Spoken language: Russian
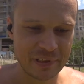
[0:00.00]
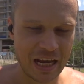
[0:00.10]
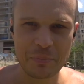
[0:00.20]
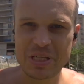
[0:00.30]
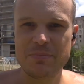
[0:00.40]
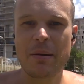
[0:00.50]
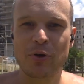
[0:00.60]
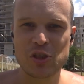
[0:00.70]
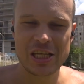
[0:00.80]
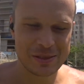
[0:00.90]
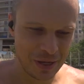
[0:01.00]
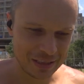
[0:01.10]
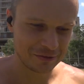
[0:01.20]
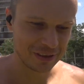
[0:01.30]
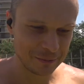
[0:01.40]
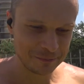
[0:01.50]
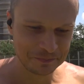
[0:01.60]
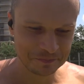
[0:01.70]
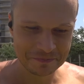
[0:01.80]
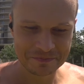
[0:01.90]
как бы себя просто изматывал
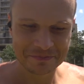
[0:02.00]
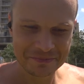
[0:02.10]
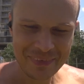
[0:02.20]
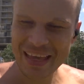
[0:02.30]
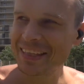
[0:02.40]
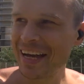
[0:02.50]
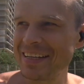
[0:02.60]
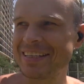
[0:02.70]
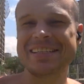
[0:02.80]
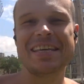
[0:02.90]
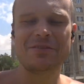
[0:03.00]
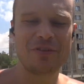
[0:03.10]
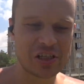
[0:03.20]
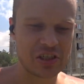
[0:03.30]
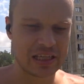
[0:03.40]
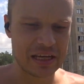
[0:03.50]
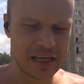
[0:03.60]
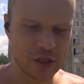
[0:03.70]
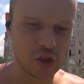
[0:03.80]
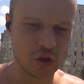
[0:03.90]
да, здесь важно
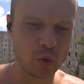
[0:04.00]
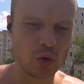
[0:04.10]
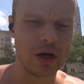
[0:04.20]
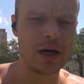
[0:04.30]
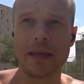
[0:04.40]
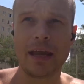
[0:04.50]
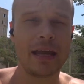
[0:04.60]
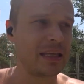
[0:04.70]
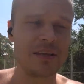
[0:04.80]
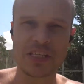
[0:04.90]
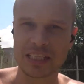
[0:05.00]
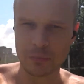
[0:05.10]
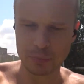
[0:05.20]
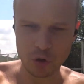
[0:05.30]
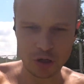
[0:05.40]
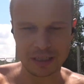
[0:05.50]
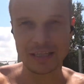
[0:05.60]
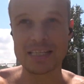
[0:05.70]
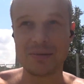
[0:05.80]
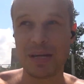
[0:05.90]
сказать, что это не всегда плохо,
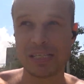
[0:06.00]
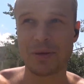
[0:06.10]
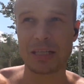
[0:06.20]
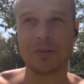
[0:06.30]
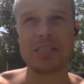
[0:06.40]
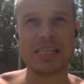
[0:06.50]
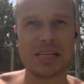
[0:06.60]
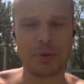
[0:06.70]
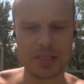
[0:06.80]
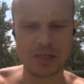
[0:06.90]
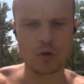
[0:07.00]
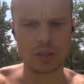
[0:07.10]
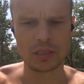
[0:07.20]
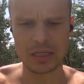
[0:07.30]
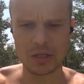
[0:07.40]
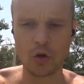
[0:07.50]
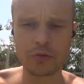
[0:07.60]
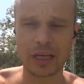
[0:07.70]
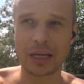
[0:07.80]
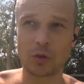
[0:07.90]
да, себя изматывать. Есть определенные
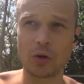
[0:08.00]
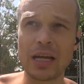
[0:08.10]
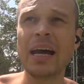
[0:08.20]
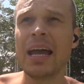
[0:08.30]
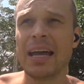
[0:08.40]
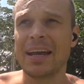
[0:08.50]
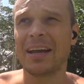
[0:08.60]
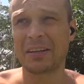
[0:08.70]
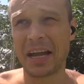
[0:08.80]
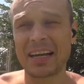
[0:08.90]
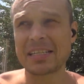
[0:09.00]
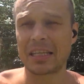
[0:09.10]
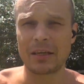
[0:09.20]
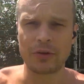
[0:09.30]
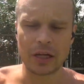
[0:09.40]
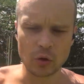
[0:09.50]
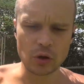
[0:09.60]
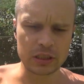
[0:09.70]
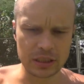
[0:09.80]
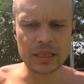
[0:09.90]
тренировки, которые как раз-таки в
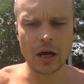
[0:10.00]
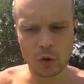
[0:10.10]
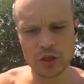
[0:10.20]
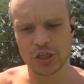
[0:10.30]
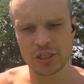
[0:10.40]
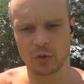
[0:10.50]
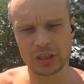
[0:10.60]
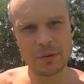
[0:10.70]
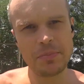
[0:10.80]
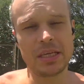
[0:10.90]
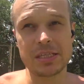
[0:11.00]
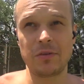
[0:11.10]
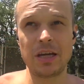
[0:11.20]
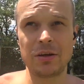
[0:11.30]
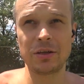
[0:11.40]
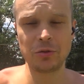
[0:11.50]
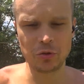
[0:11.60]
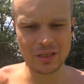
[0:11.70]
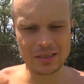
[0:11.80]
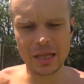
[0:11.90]
которых ты находишься вот на пике своих, ну,
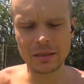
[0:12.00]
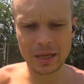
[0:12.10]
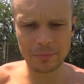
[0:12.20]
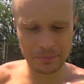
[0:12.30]
на, на, на